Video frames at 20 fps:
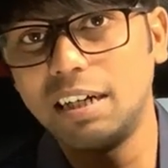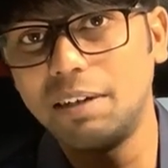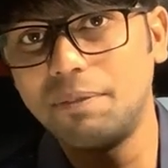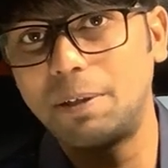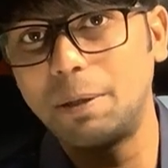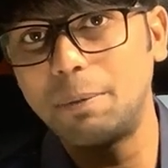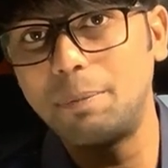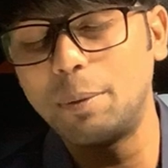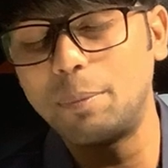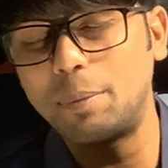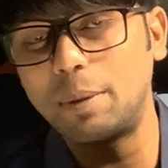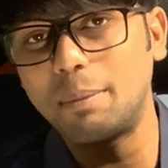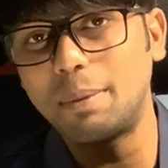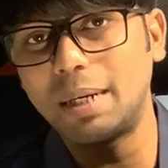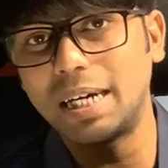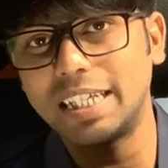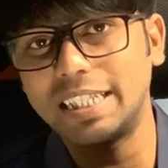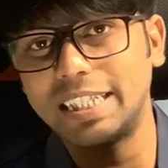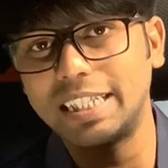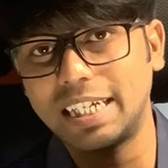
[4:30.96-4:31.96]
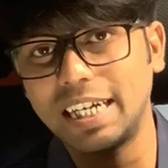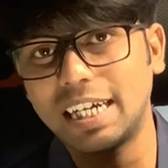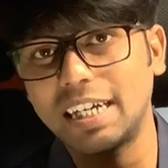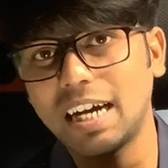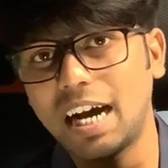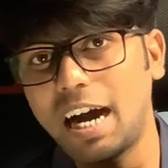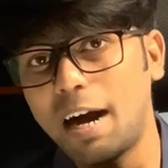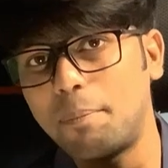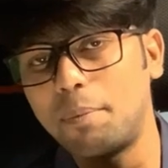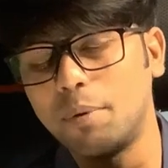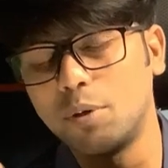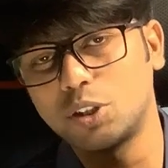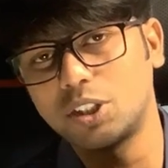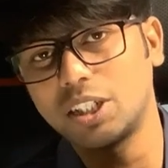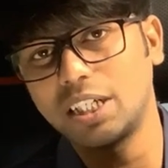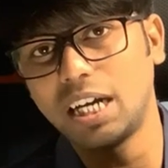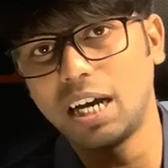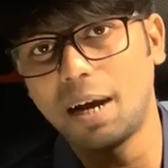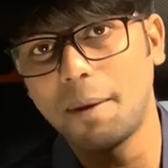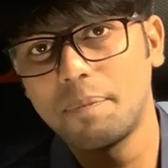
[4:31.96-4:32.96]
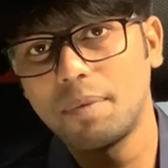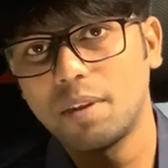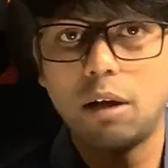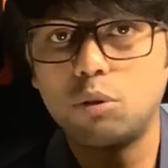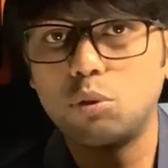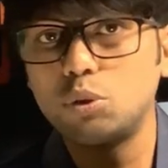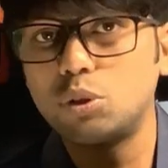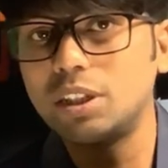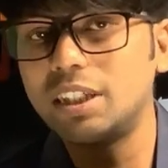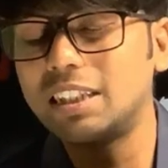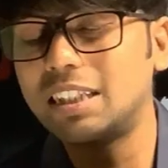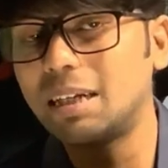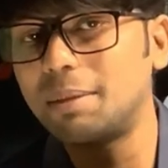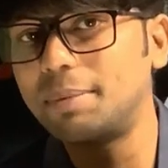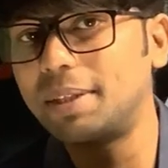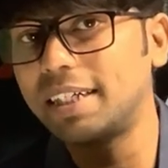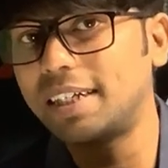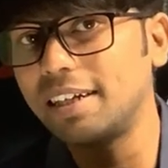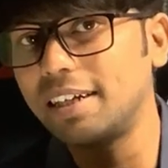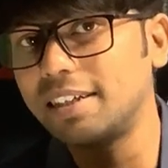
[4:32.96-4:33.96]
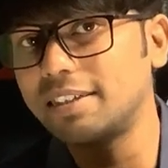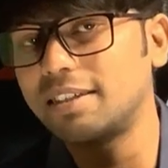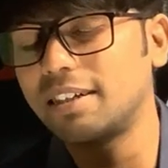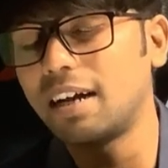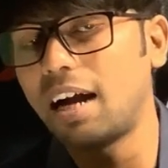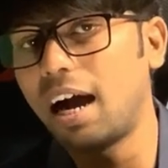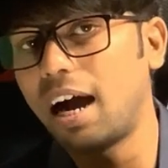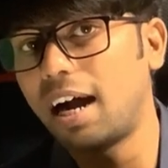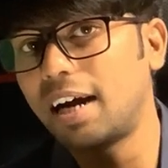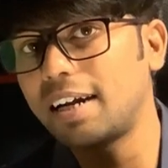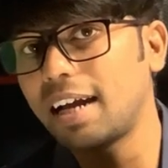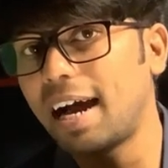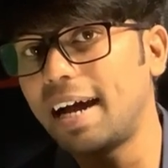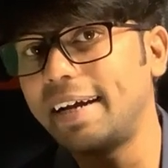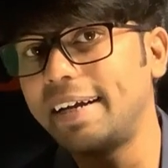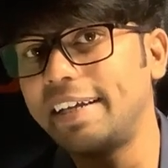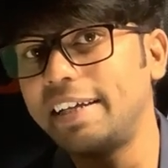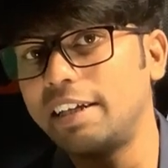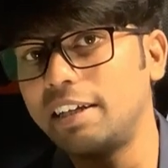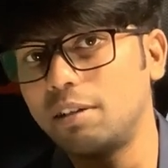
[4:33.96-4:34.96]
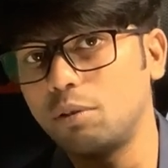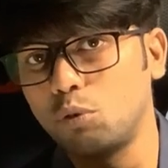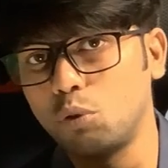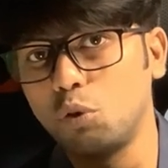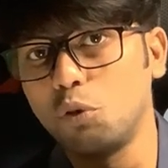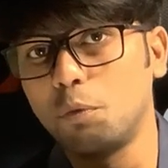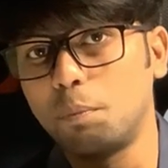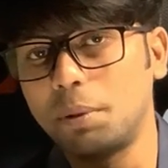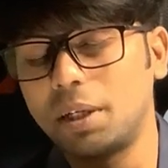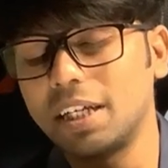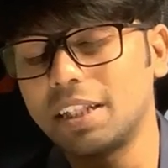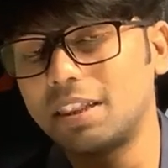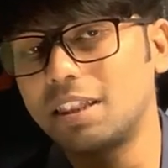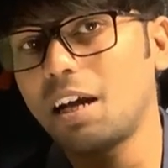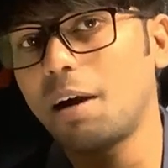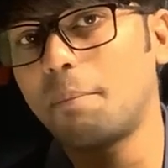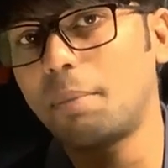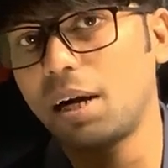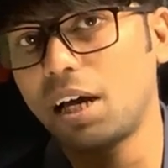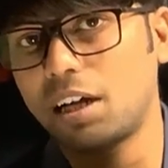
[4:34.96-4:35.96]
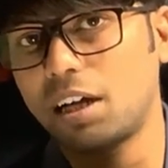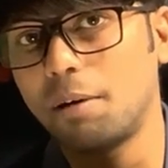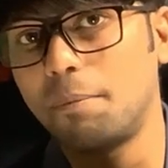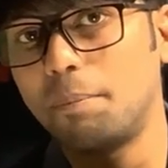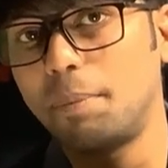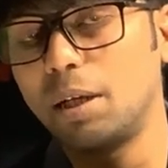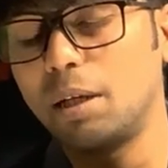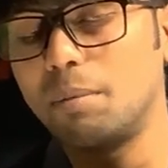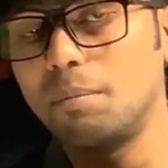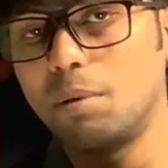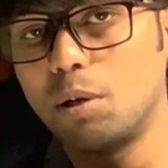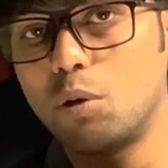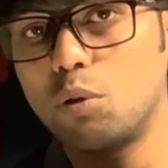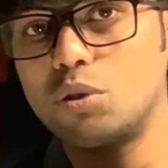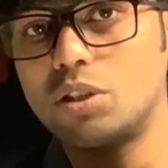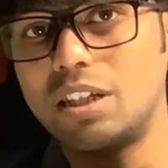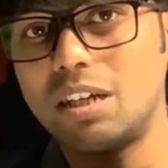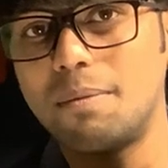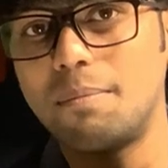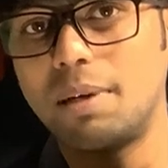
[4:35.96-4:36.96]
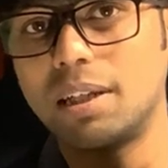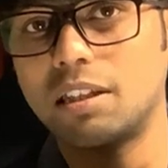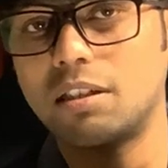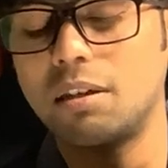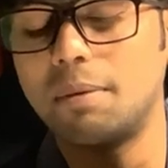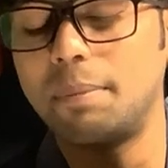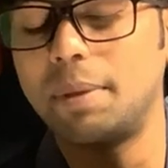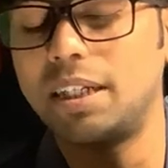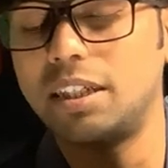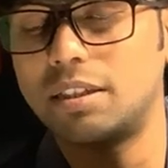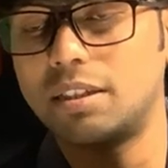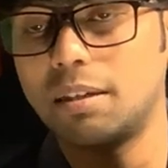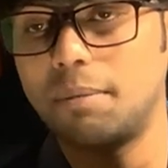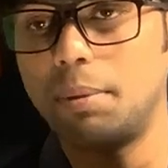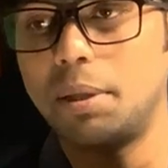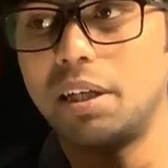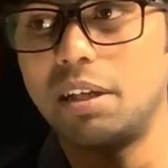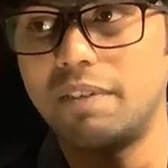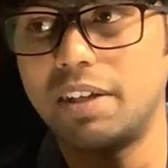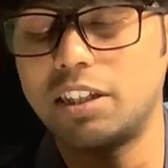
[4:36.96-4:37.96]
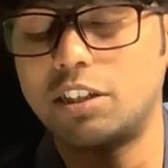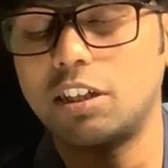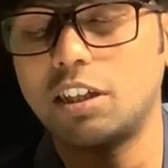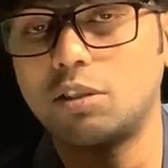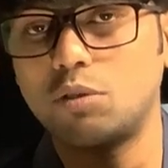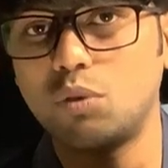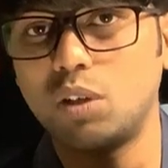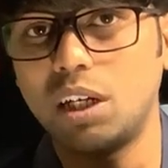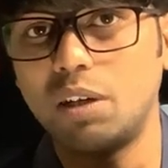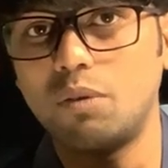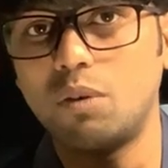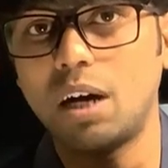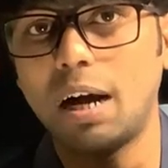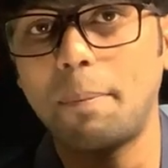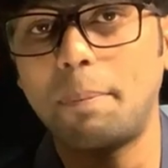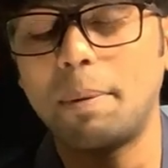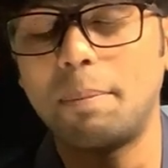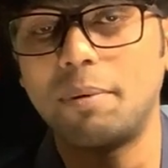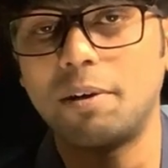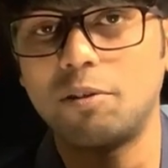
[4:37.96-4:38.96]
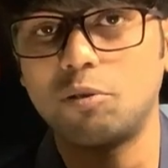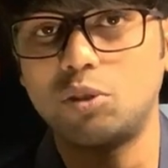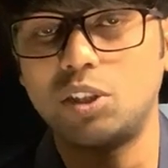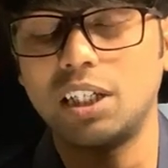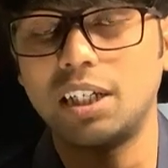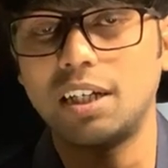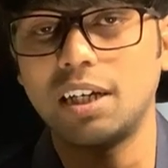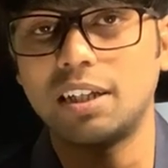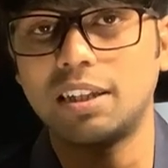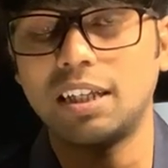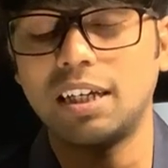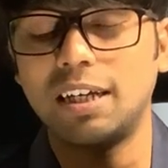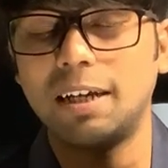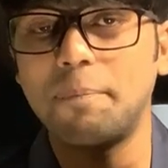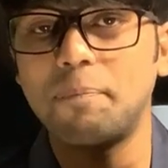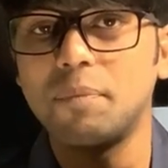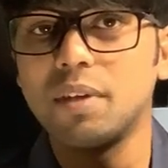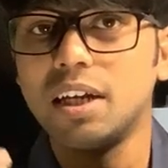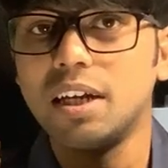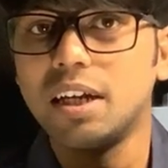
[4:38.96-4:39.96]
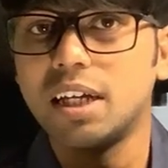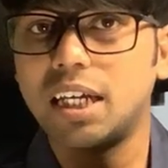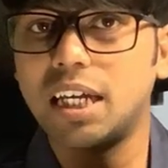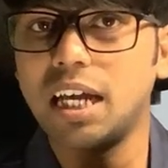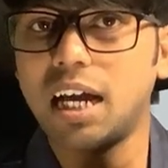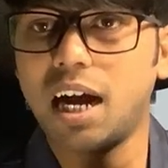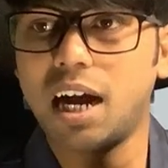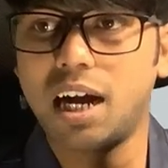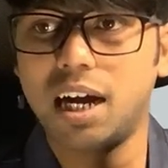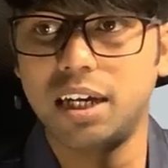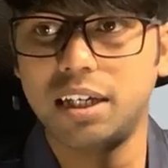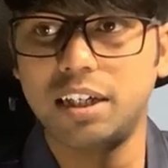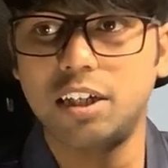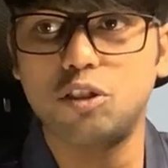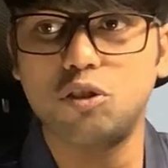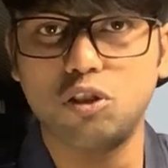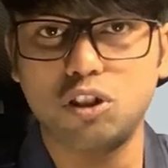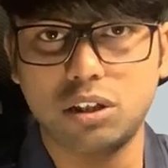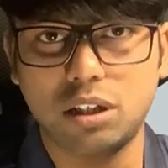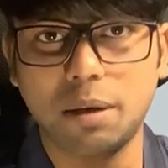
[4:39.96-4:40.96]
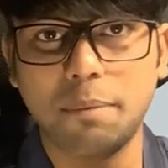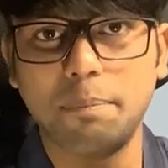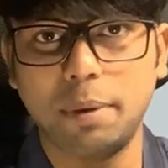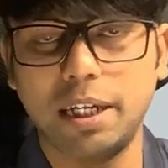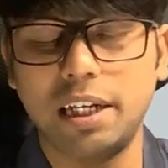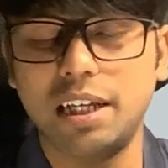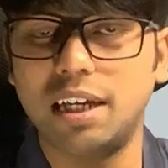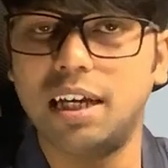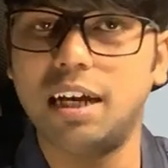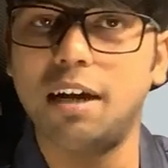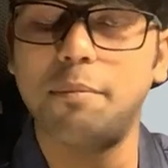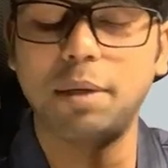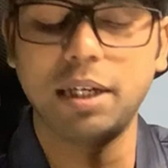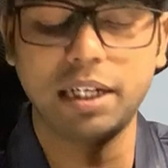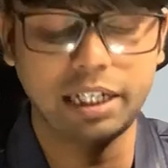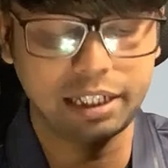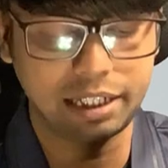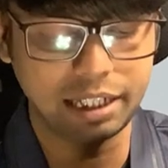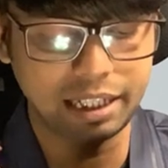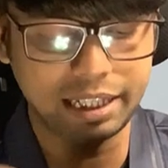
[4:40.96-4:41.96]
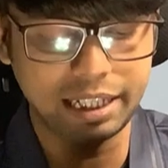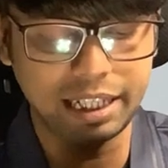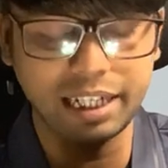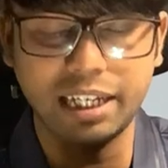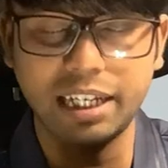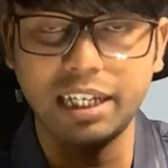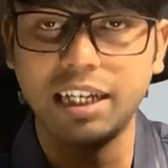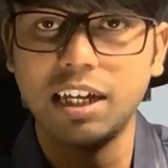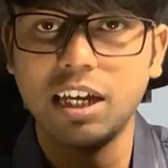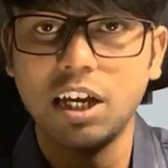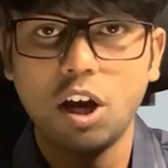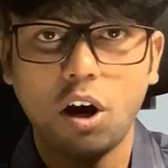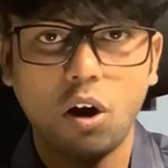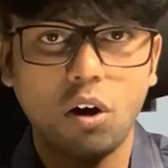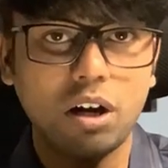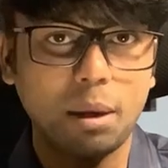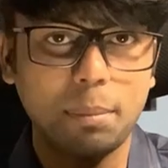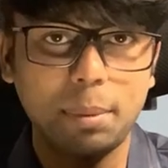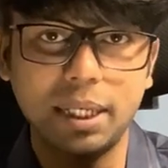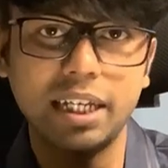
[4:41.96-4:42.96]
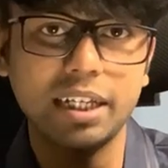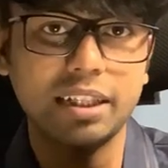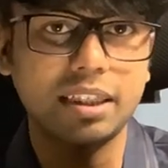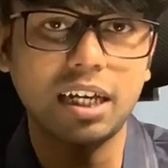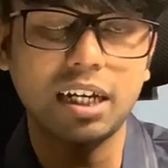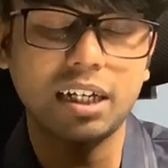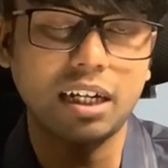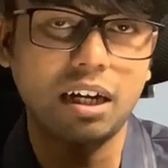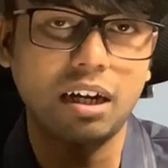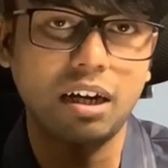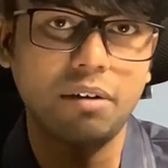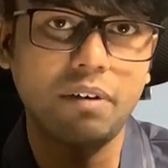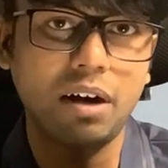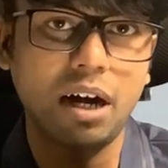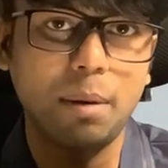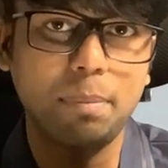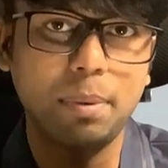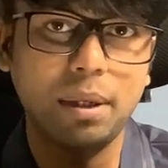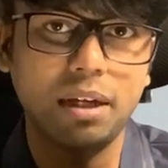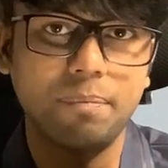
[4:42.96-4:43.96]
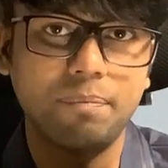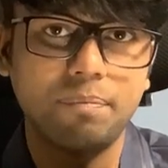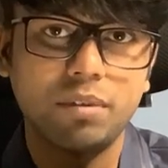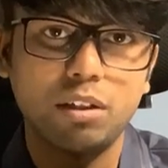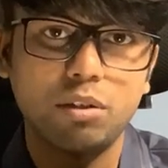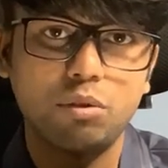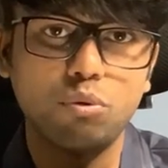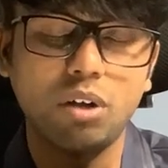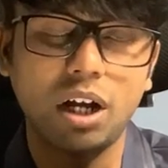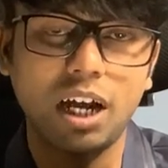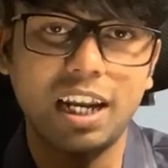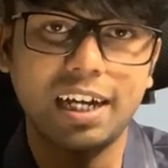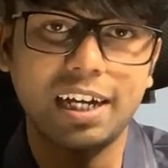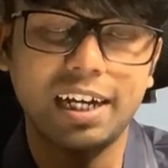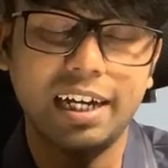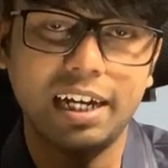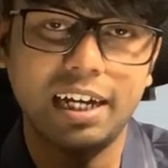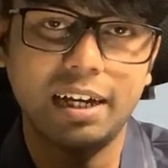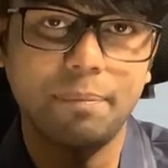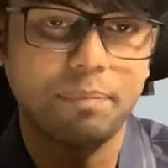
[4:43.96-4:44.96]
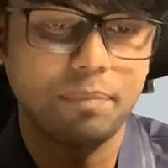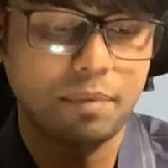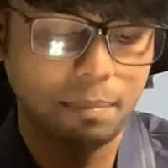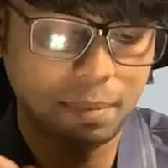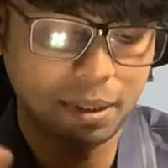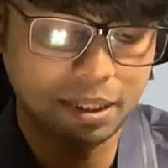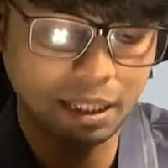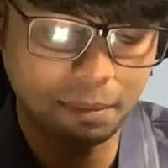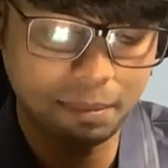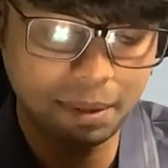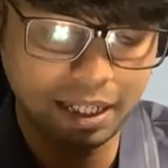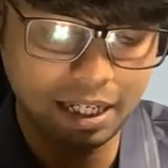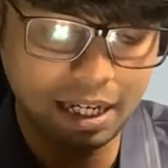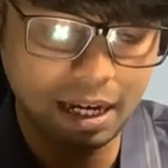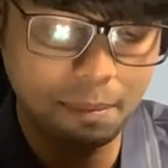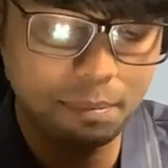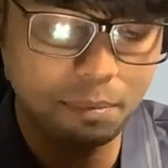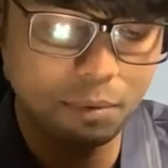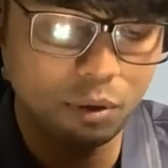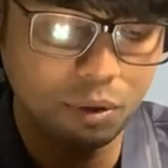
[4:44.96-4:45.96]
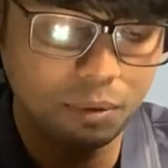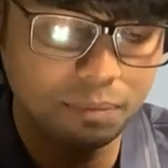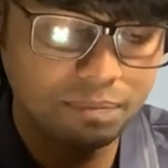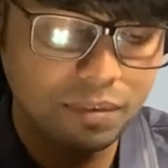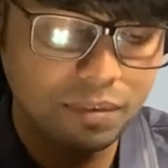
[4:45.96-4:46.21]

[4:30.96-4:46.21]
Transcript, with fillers: निफ्टी फिफ्टी हमारा देखिए कहां पहुंच गया और दूसरी तरफ देखिए ना सर अडानी ग्रुप कितना बड़ा कंपनी भरोसेमंद कंपनी सभी निवेशक जो है वहां पे भरोसे करते हैं कि हाँ ये जो कंपनी है हमें रिटर्न देगी और अभी कितना का वहां पे चूना लगा है पता भी है आपको